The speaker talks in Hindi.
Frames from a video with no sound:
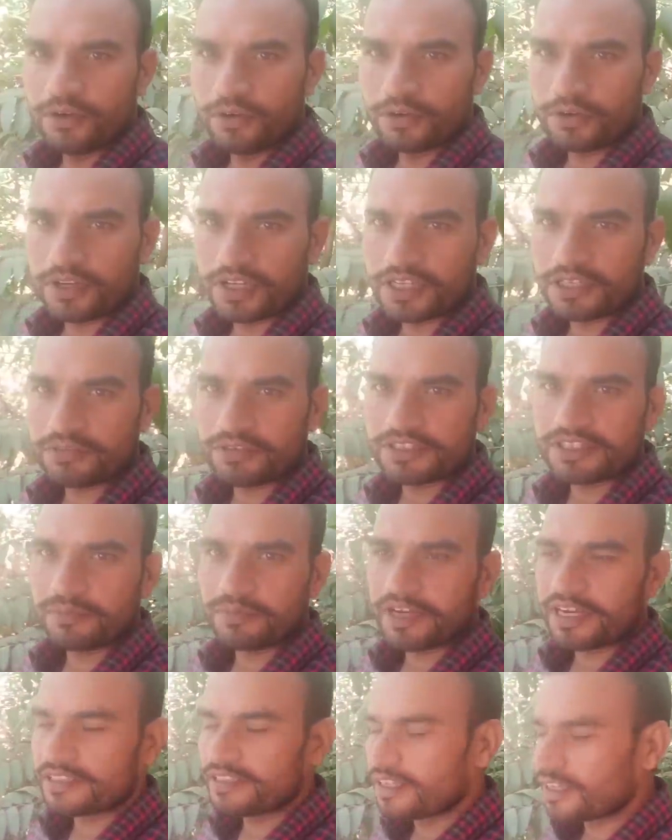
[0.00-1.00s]
और ईश्वर से
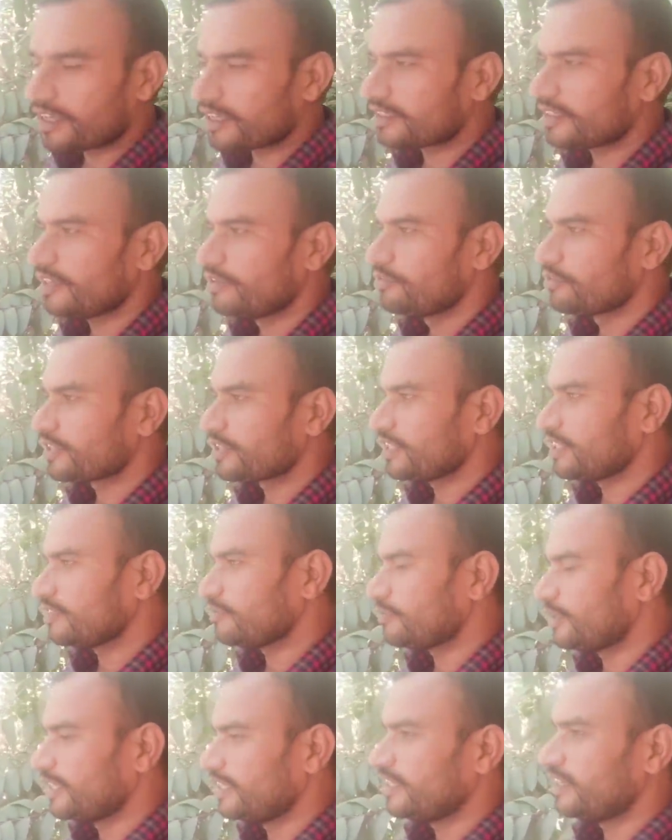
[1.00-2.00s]
प्रार्थना करता हूँ कि
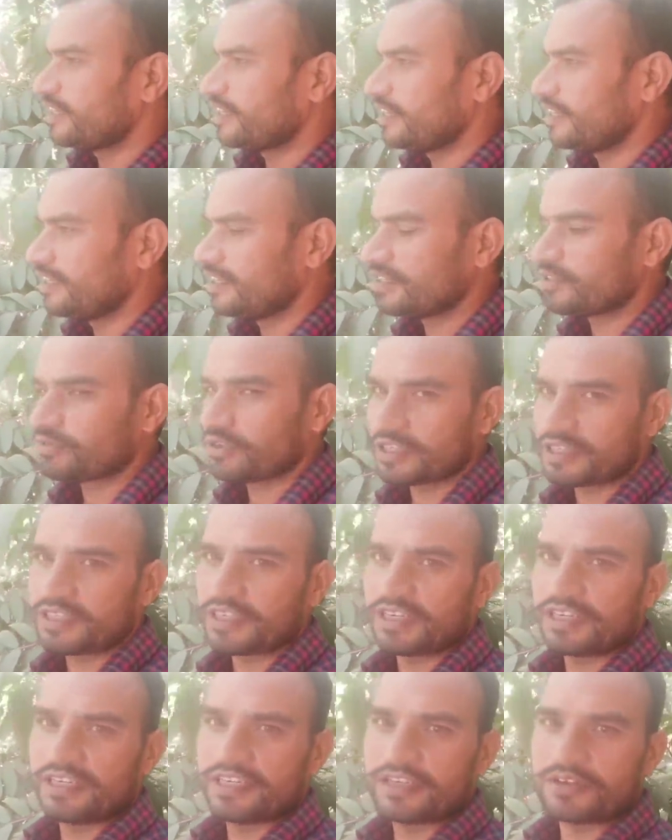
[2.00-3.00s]
बढ़िया रहें स्वस्थ
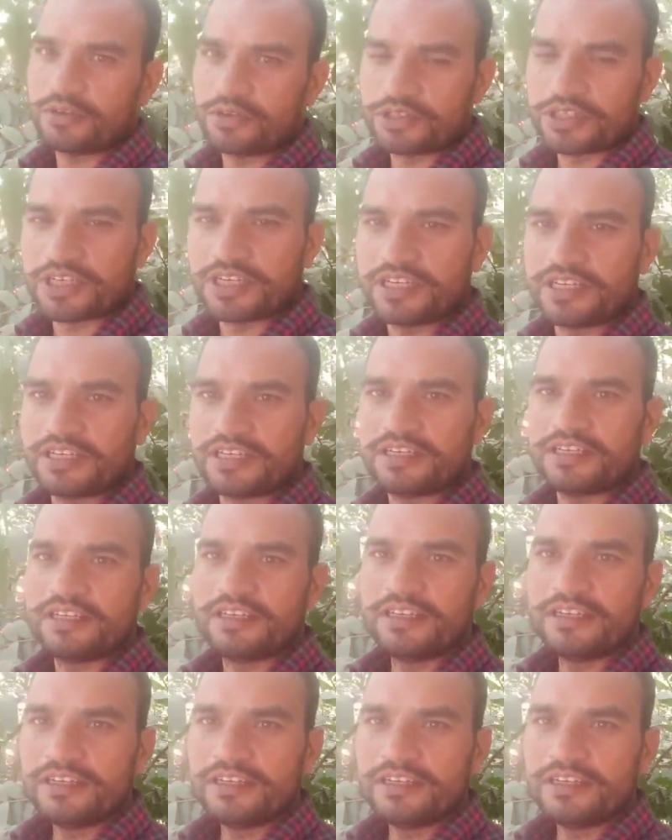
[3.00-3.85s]
रहें खुश रहें